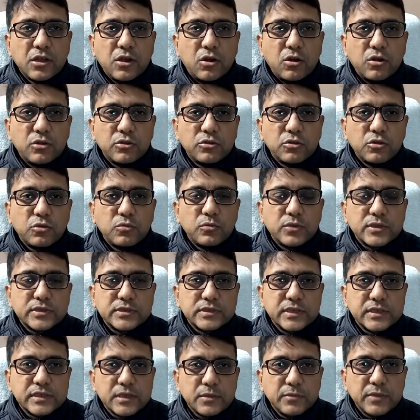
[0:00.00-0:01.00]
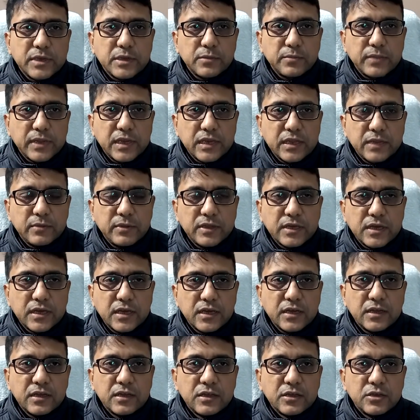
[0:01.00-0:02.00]
और नौ वर्ष जैसा मैंने पहले ही
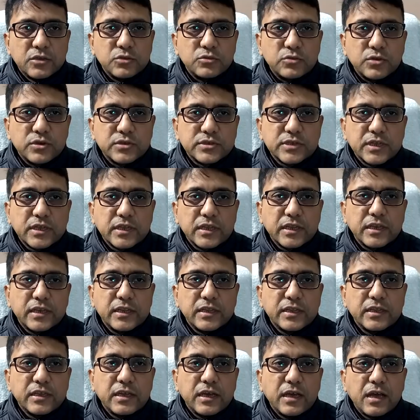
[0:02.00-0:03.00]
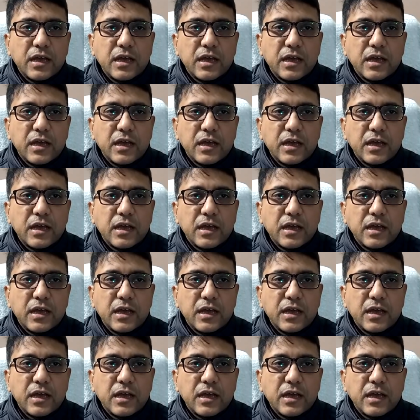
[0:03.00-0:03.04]
कहा सुरक्षा के लिए